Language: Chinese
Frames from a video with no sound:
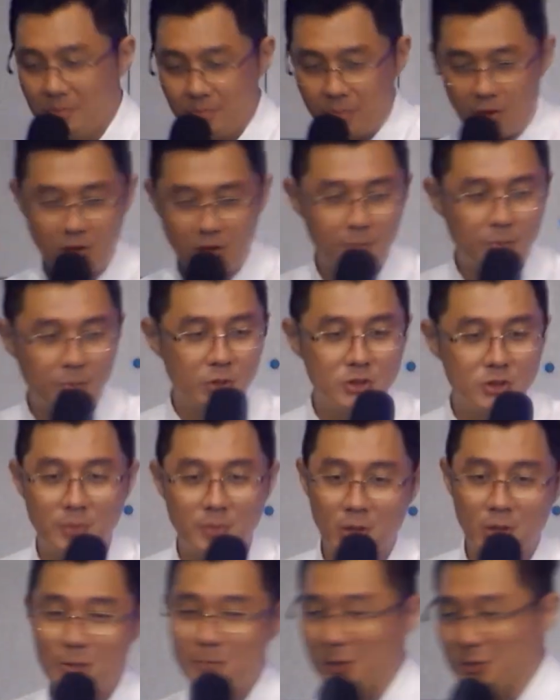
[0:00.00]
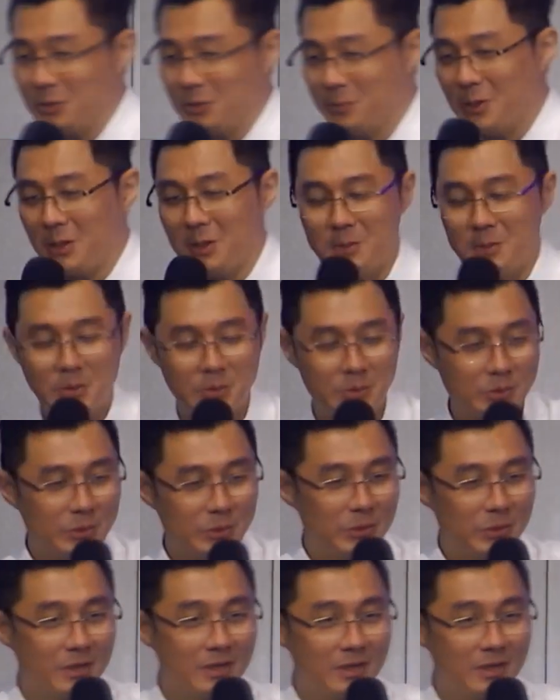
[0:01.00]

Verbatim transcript: 跑来跑去，跑来跑去，跑来跑去。